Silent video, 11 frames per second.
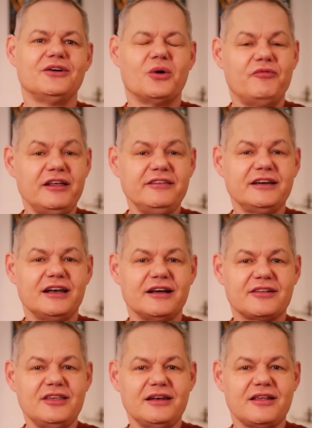Um welche
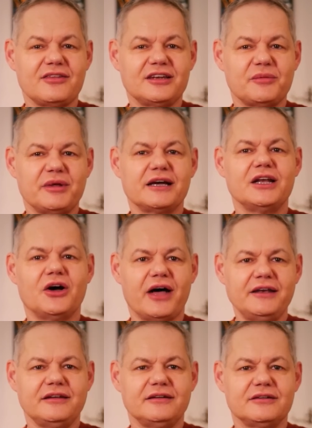Galaxien es sich dabei genau
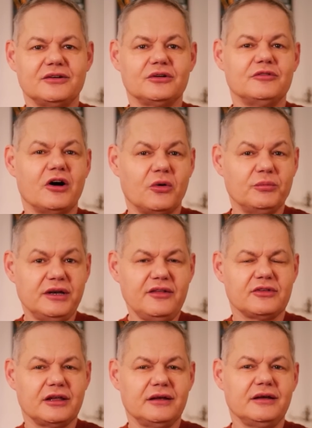handelt und warum
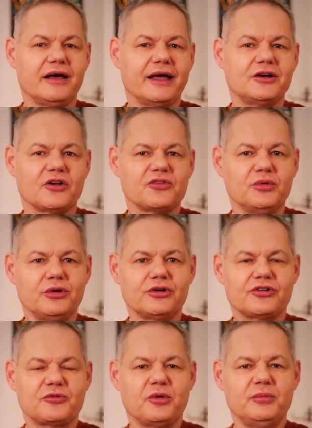diese ein
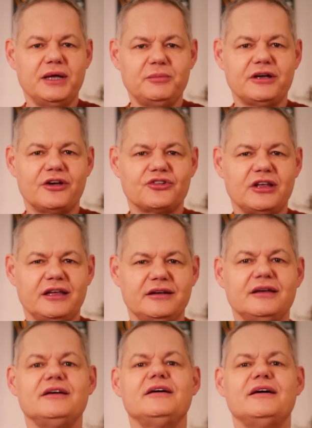kosmologisches Problem
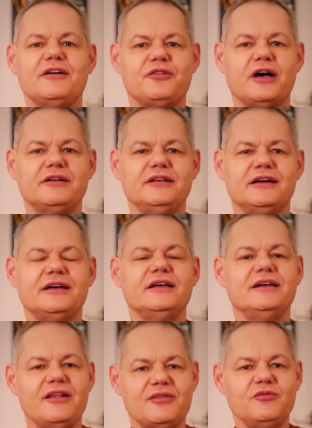darstellen, erfahrt ihr
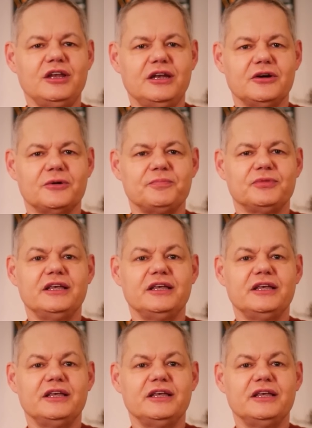in diesem Video.